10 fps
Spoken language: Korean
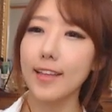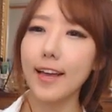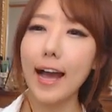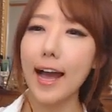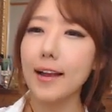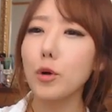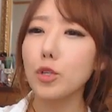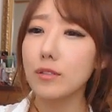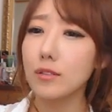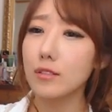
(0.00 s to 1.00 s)
네, 그러니까
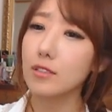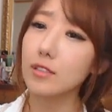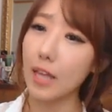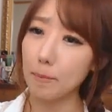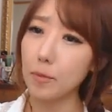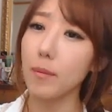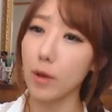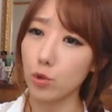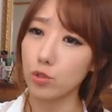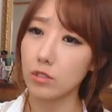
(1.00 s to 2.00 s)
할머니들은 그렇게
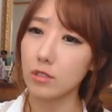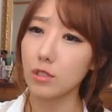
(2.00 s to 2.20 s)
답답한 거지.